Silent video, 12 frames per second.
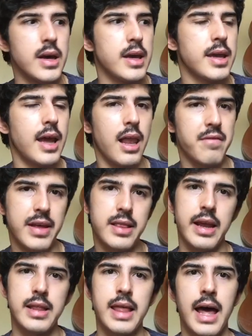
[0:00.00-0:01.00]
que ela vai
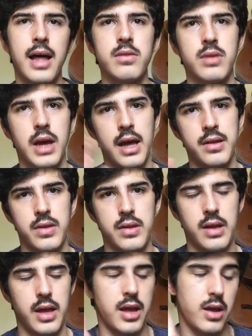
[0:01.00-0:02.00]
tratar, no caso,
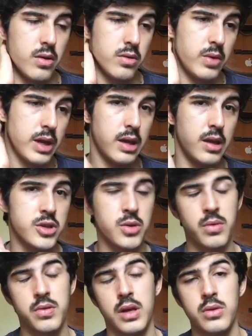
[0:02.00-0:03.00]
é, no Aqui Estão
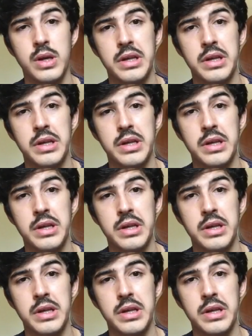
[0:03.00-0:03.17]
os Sonhadores,